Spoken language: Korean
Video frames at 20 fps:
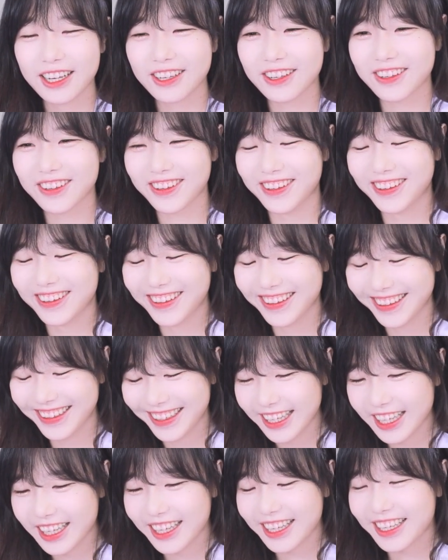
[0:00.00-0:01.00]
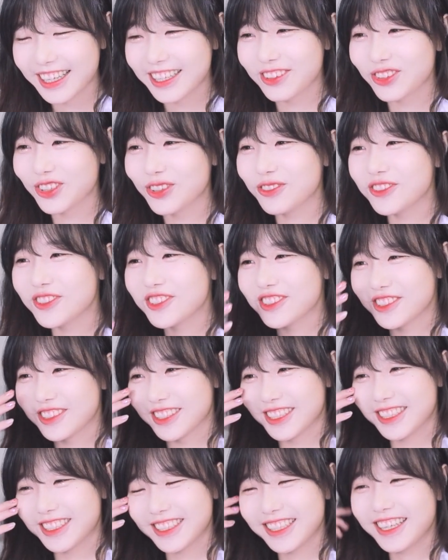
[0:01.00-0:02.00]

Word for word: 어, 너무